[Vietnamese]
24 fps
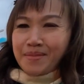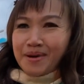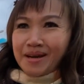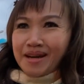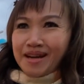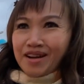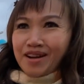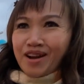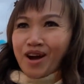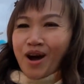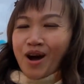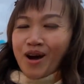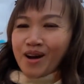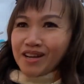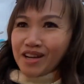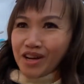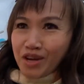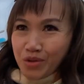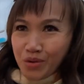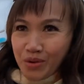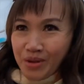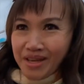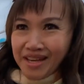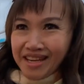ờ, có cơ
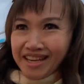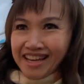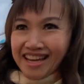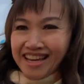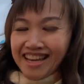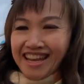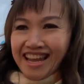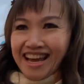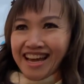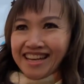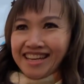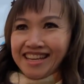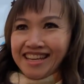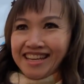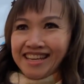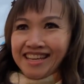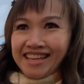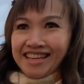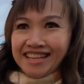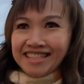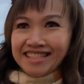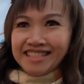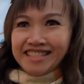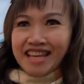duyên á, là
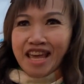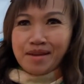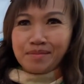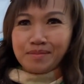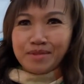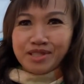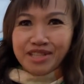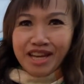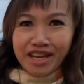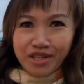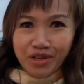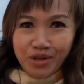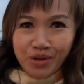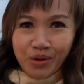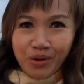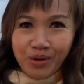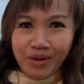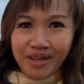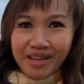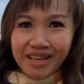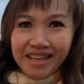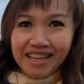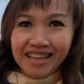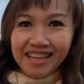đi ờ, xem
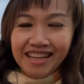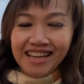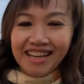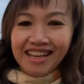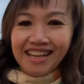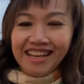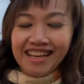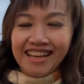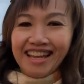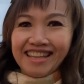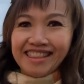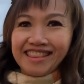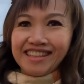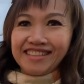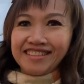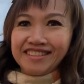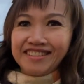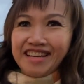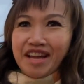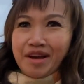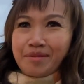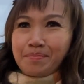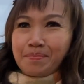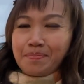Senjun á, là
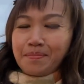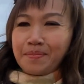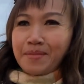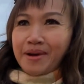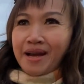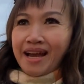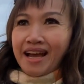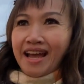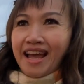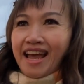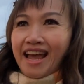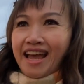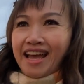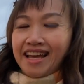từ năm ờ,